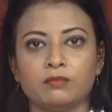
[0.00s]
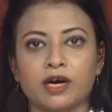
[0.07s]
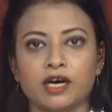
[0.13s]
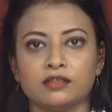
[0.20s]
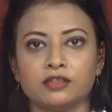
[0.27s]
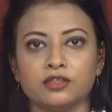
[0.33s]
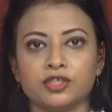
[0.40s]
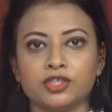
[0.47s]

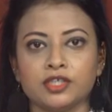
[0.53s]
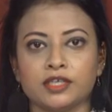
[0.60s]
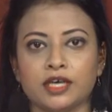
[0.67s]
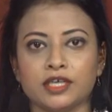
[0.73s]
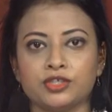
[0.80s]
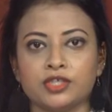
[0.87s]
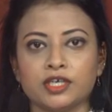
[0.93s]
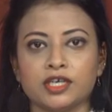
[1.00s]
భారతదేశ
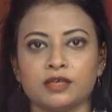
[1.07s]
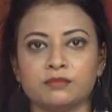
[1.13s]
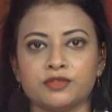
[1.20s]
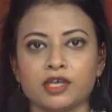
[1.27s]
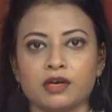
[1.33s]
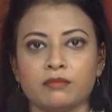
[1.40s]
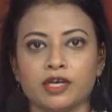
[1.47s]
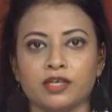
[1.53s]
రాజ్యాంగం
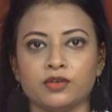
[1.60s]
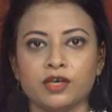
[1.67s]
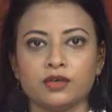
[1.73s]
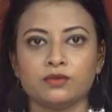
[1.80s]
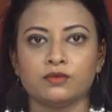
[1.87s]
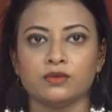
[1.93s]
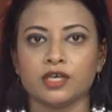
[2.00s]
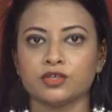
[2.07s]

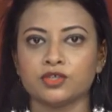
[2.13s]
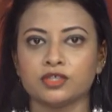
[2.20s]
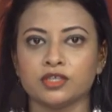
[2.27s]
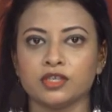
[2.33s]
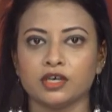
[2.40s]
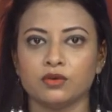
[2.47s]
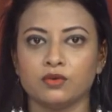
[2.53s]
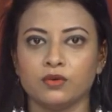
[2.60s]
సామాన్యులకు
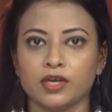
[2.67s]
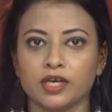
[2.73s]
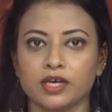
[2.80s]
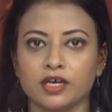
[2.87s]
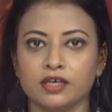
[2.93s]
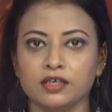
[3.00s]
రక్షణ గోడగా